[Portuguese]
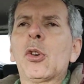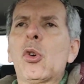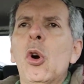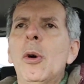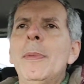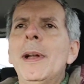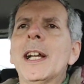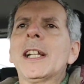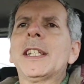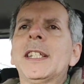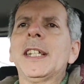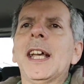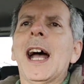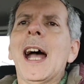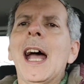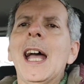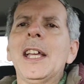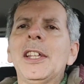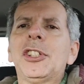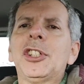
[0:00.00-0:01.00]

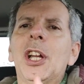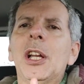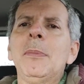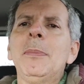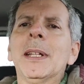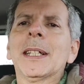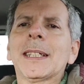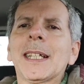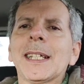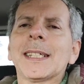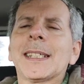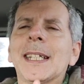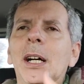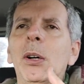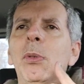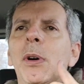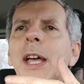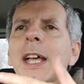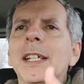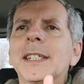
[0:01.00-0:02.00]
comerciais, de
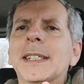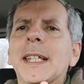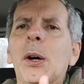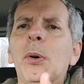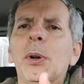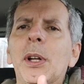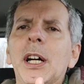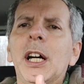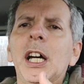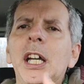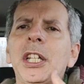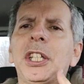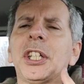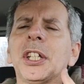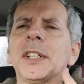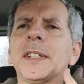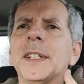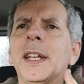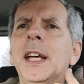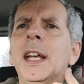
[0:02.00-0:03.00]
alimentação,
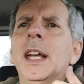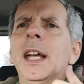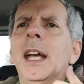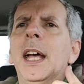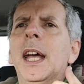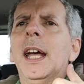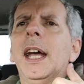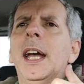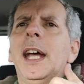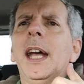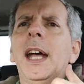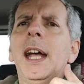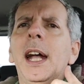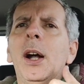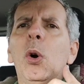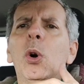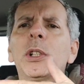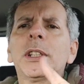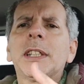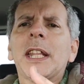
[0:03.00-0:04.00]
restaurantes, é,
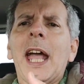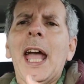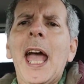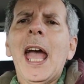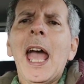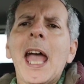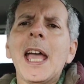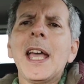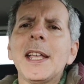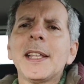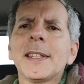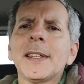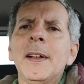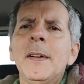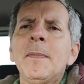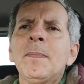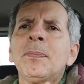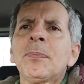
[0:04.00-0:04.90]
hotéis